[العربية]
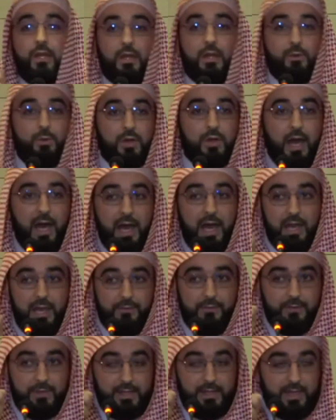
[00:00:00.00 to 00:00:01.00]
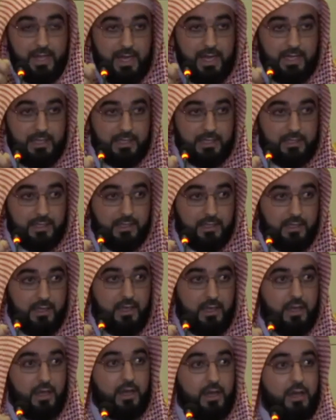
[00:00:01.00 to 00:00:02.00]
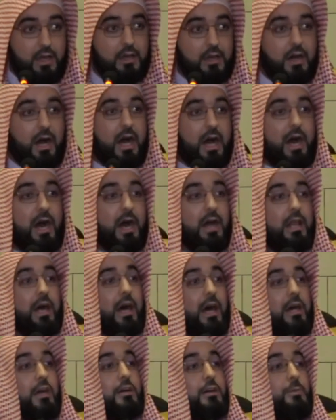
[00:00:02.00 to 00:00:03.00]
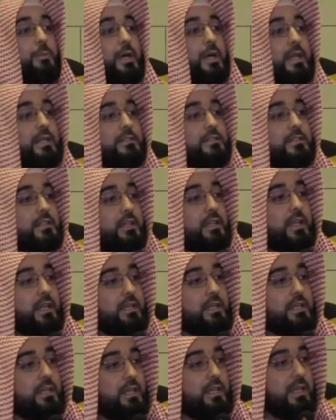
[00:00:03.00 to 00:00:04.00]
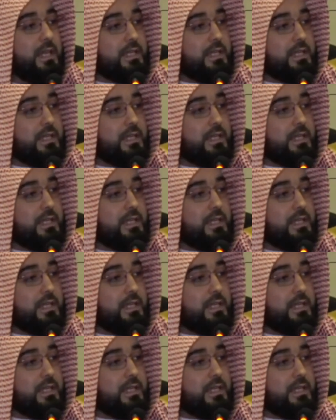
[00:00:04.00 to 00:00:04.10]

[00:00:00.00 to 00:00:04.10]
أنه قال في ذلك قال أقبلت إليه